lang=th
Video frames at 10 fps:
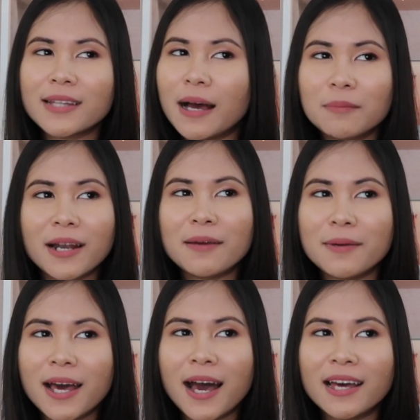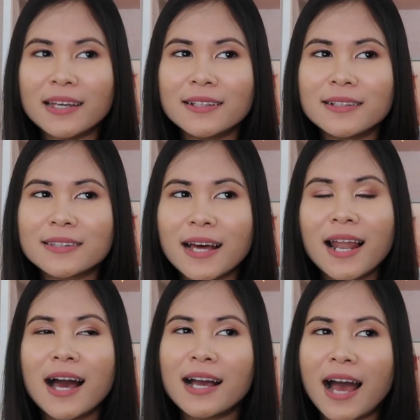ทำอะไรไม่ได้ ถ้า
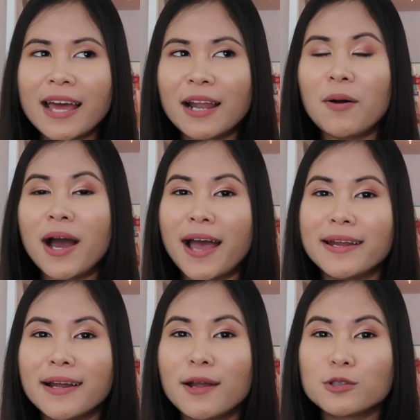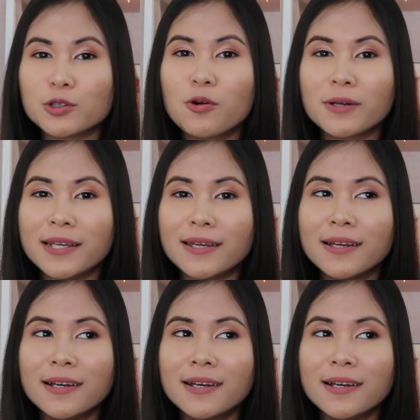ร่างกายเราหายถ้าเราโชคดี